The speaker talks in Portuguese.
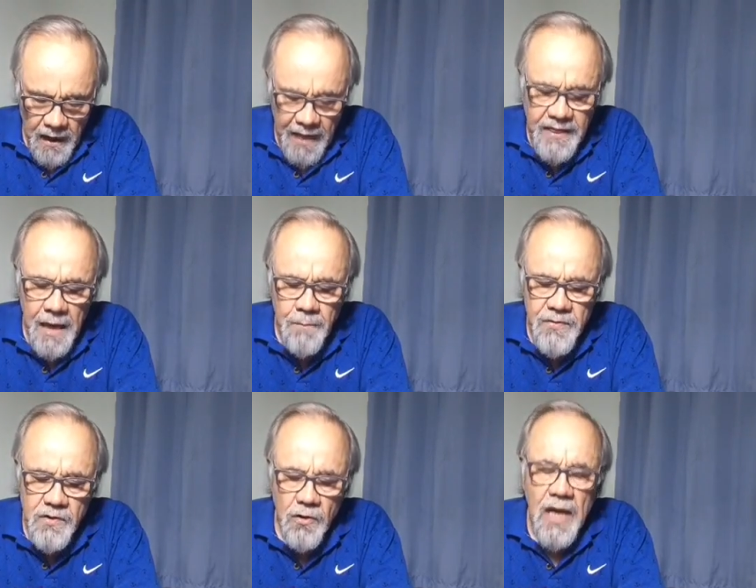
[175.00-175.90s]
Há
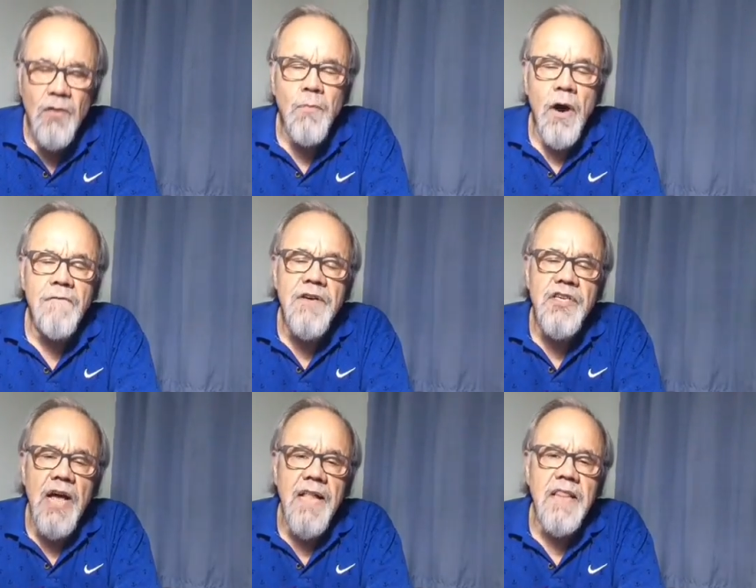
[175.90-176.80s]
tempos, Leonardo Boff
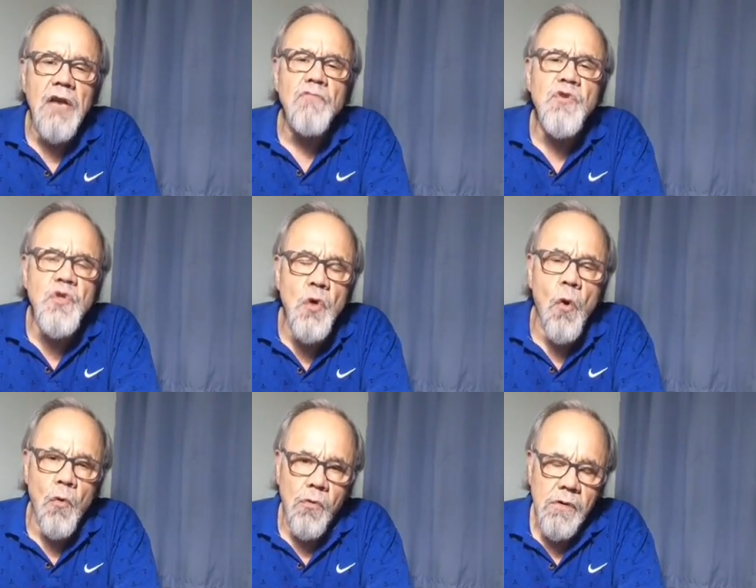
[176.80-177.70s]
já
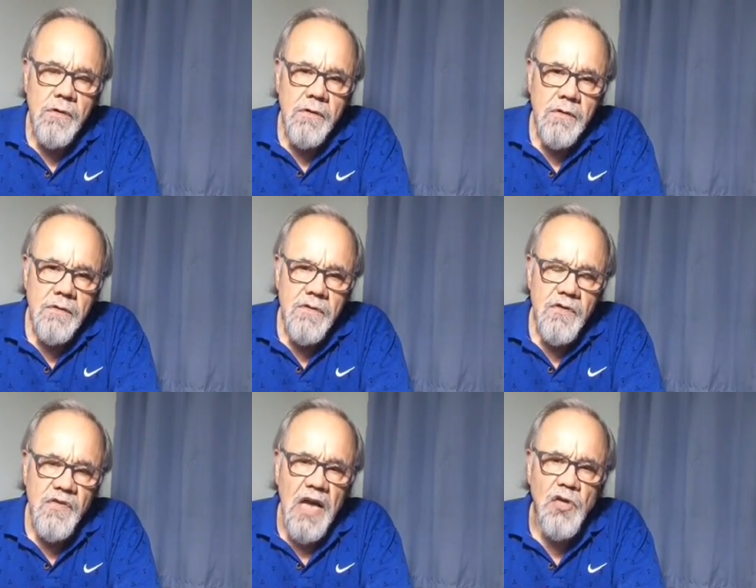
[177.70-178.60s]
denunciou
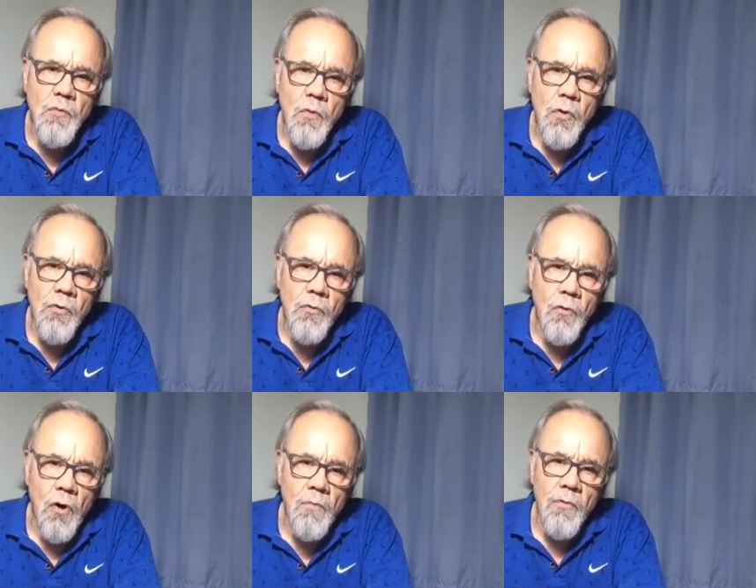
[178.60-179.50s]
Sérgio Moro
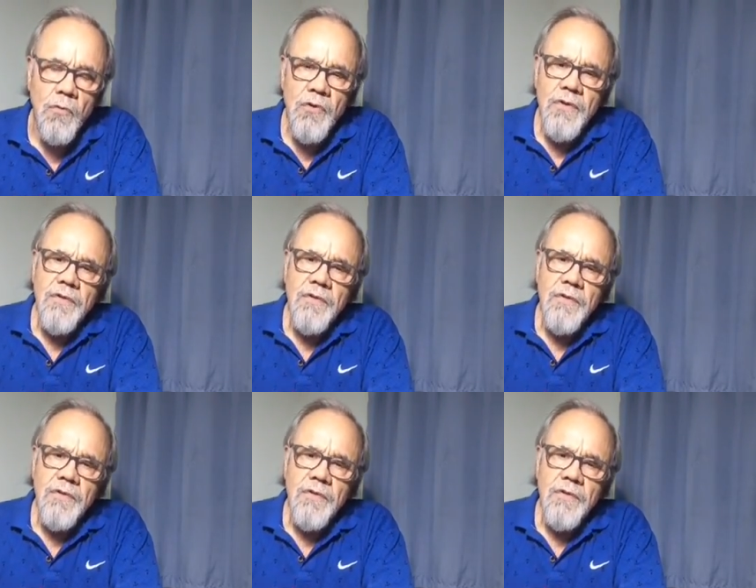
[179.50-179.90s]
como